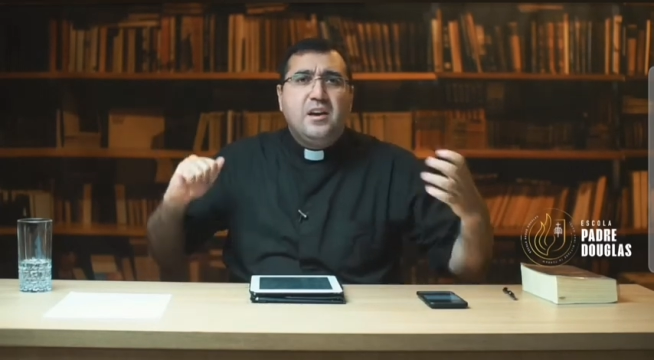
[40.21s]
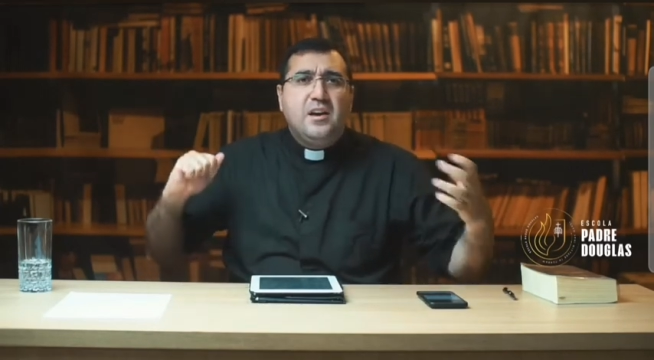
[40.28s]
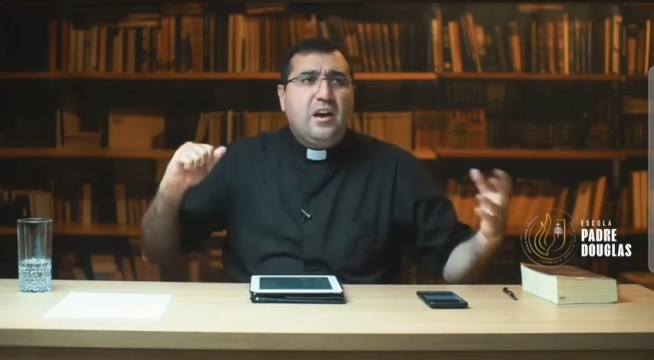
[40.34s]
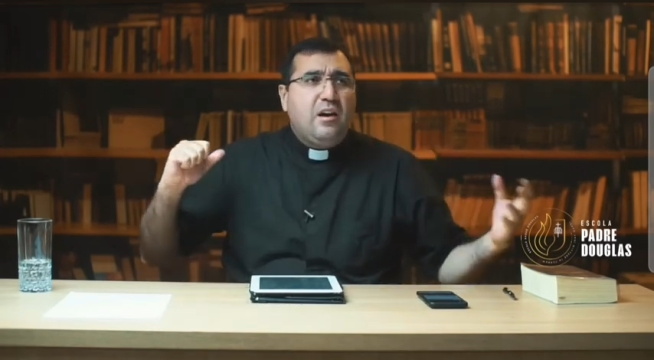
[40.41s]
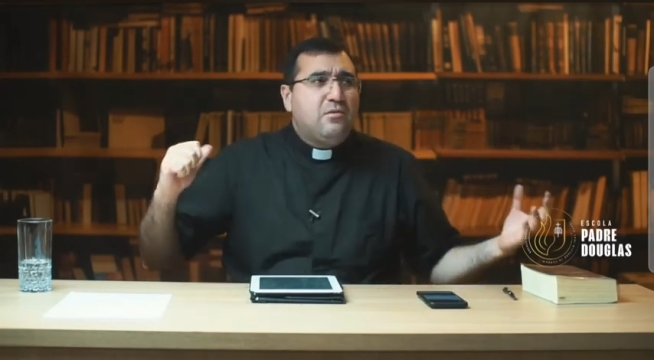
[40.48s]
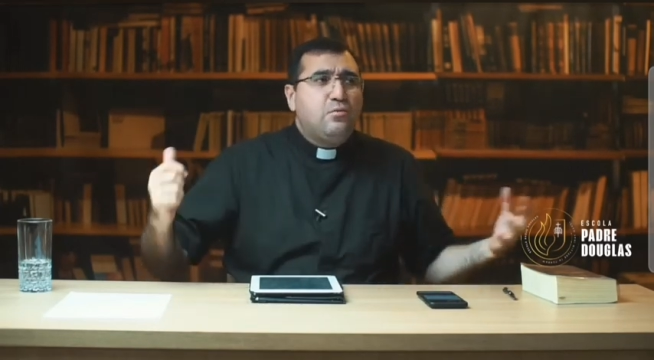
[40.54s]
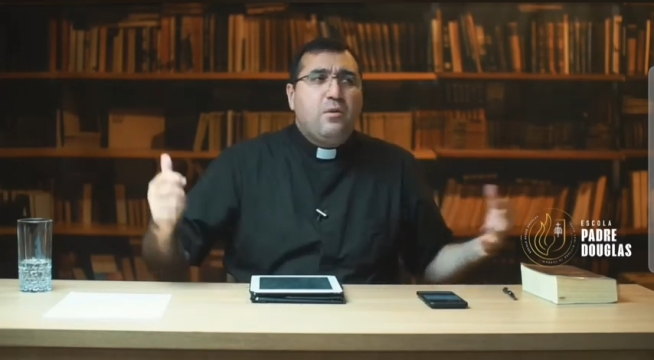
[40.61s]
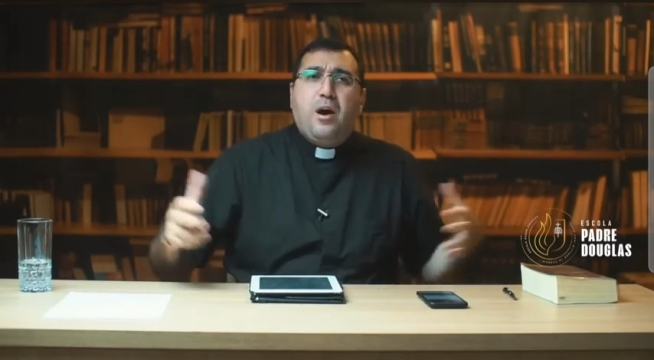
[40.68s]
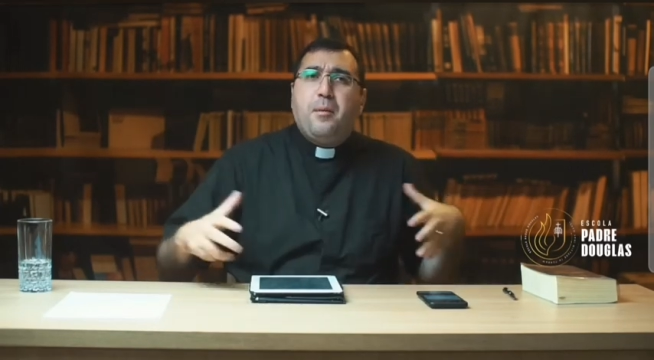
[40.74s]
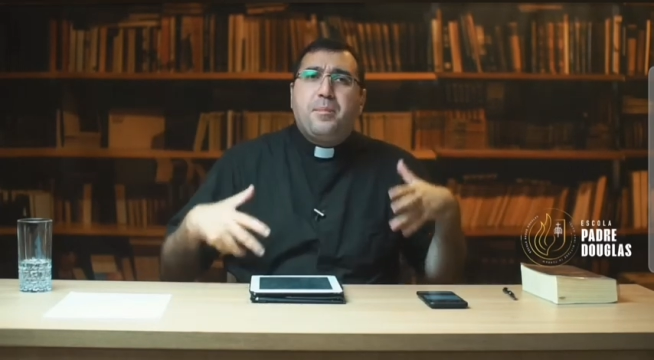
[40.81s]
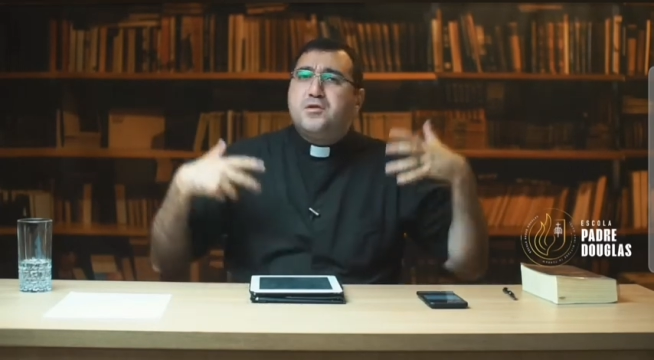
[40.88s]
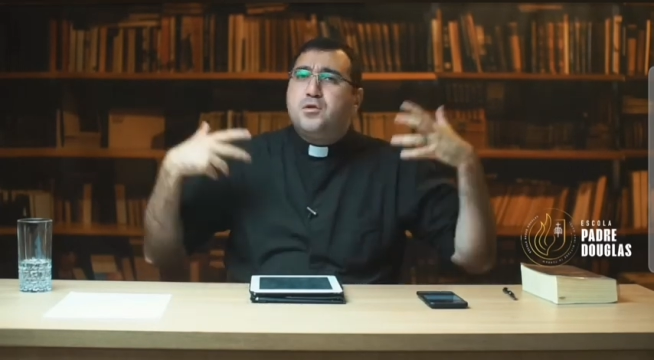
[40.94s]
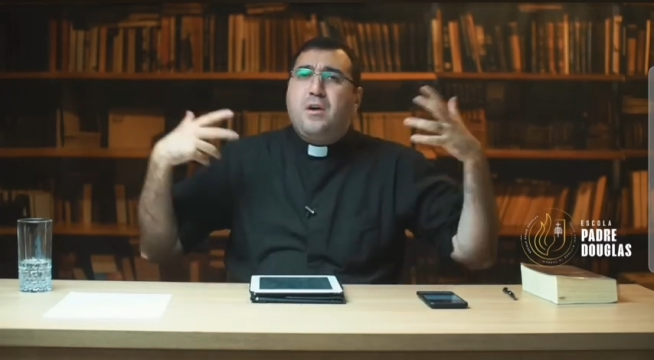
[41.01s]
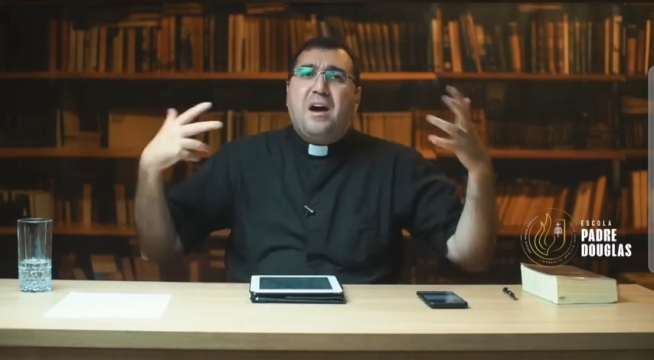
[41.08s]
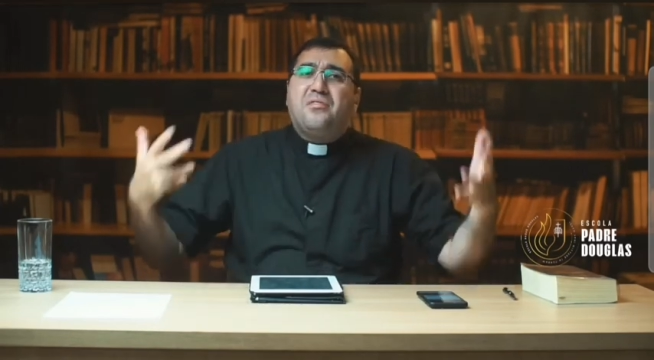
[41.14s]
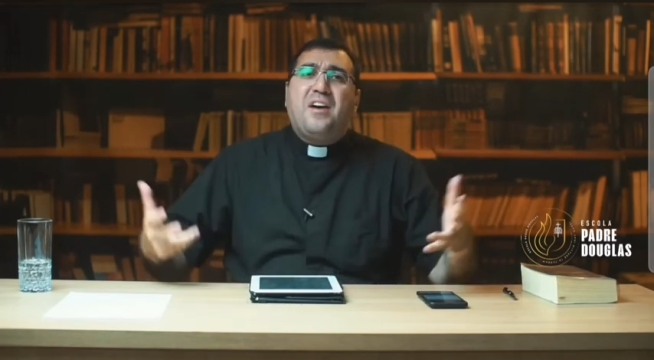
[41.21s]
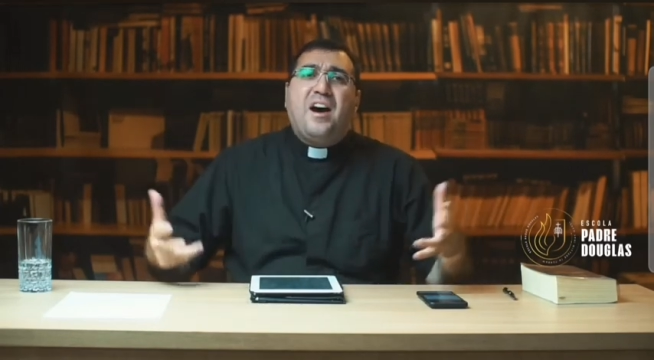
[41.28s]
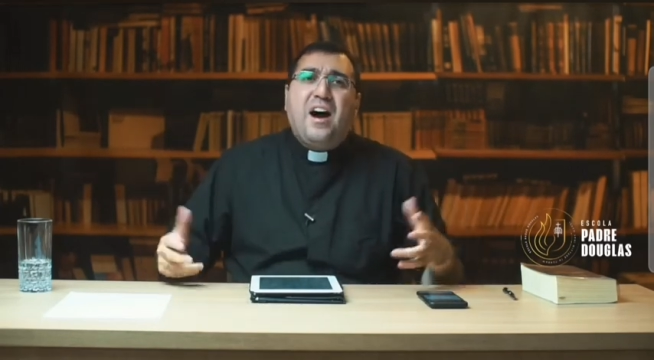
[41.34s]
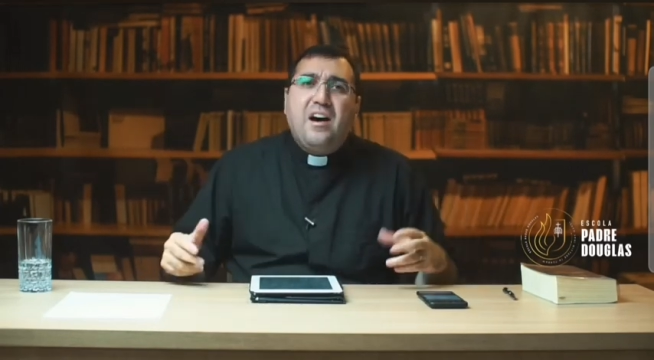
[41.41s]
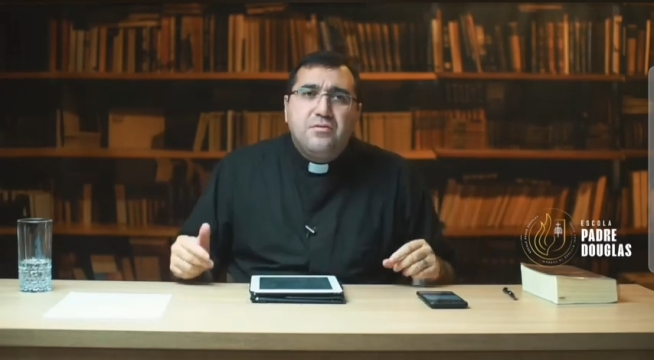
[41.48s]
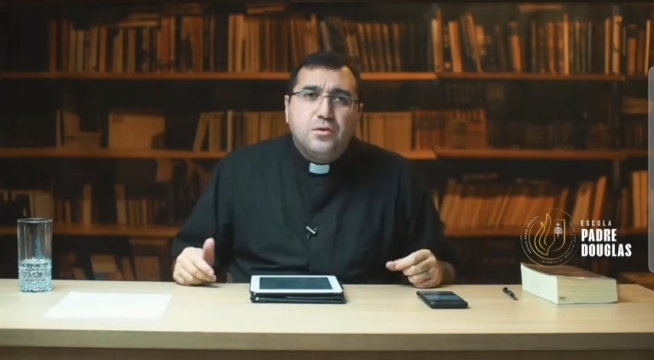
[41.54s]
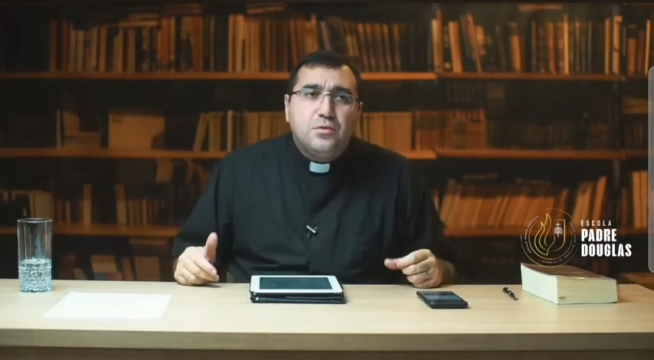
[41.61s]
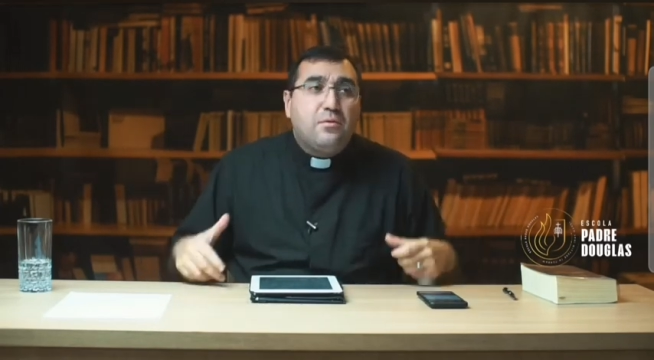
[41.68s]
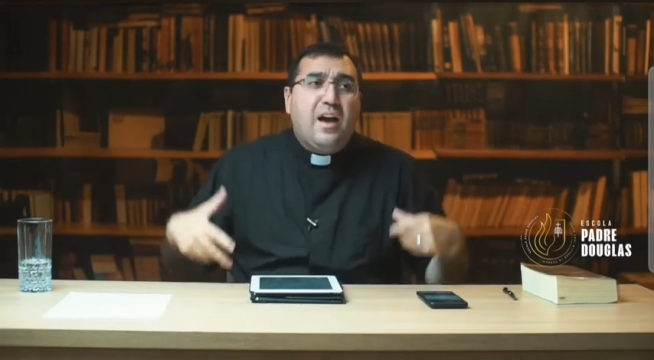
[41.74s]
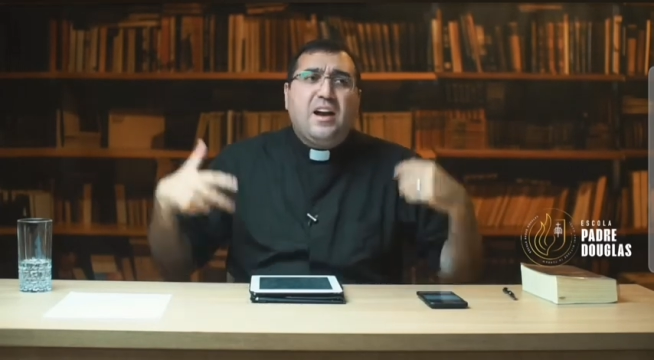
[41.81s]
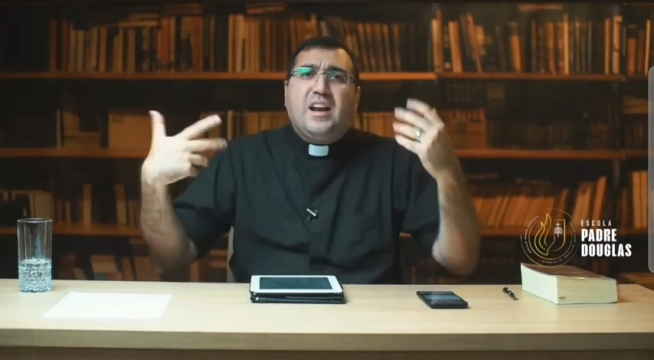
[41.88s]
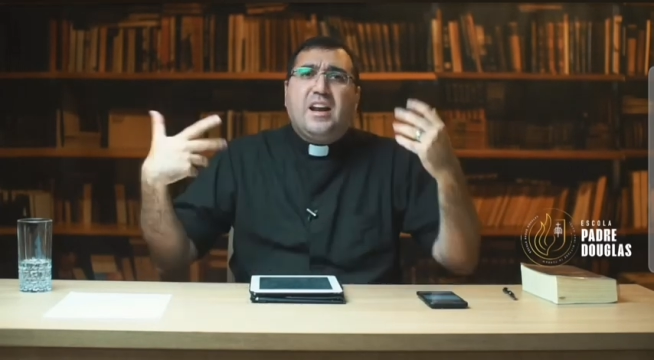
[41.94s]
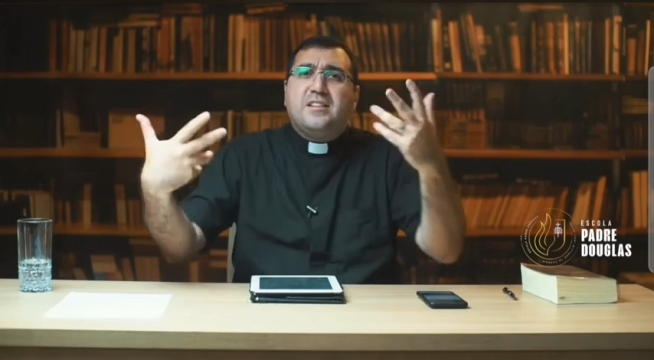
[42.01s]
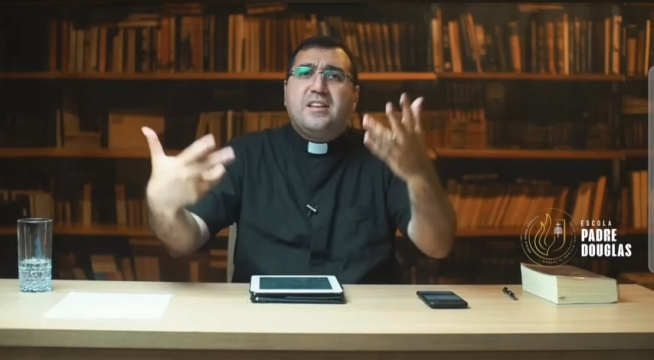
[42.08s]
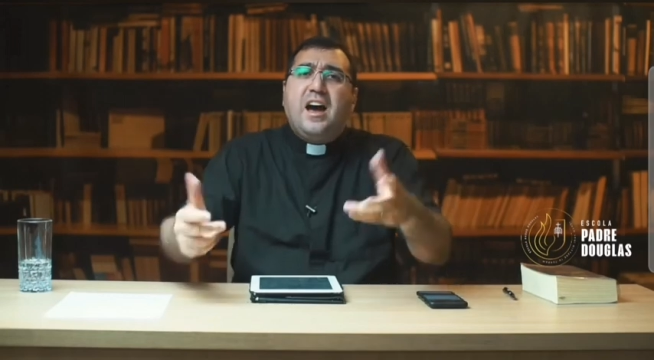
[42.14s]
é, não é uma pessoa afável, não é
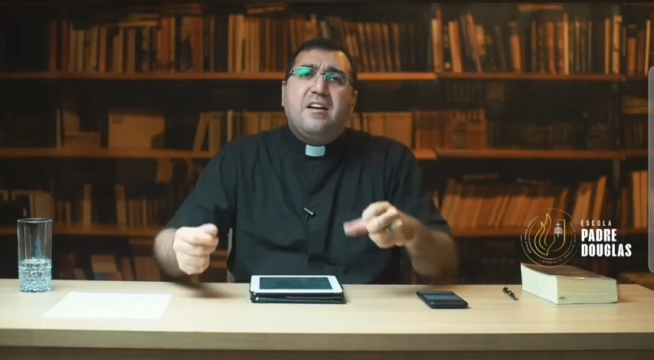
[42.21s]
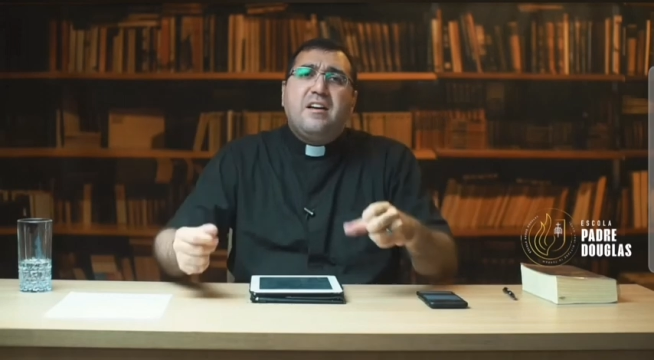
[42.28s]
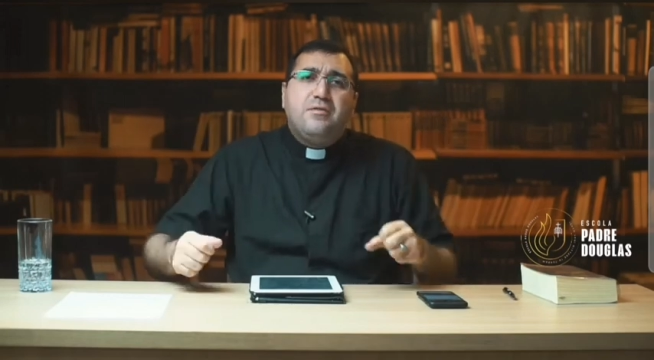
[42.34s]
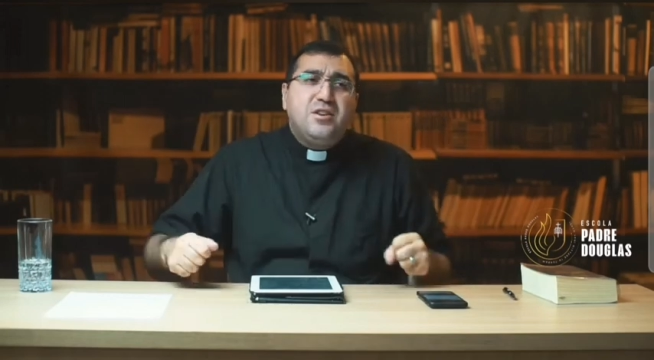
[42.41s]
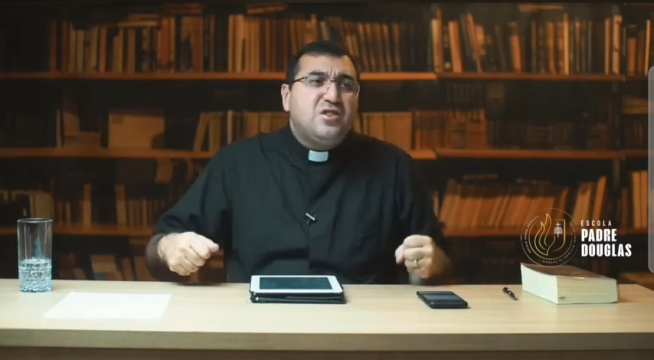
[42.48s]
agradável,